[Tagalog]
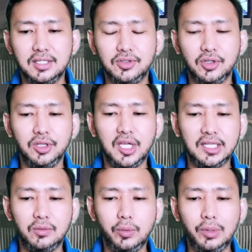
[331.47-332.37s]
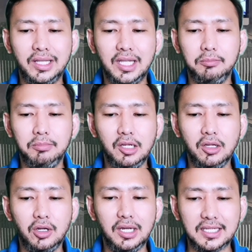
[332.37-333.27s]
so that we will not be
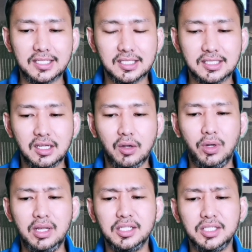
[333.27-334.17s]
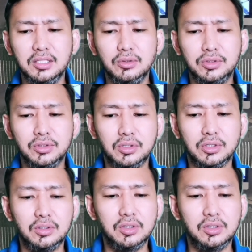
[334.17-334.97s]
lawless, walang sinusunod.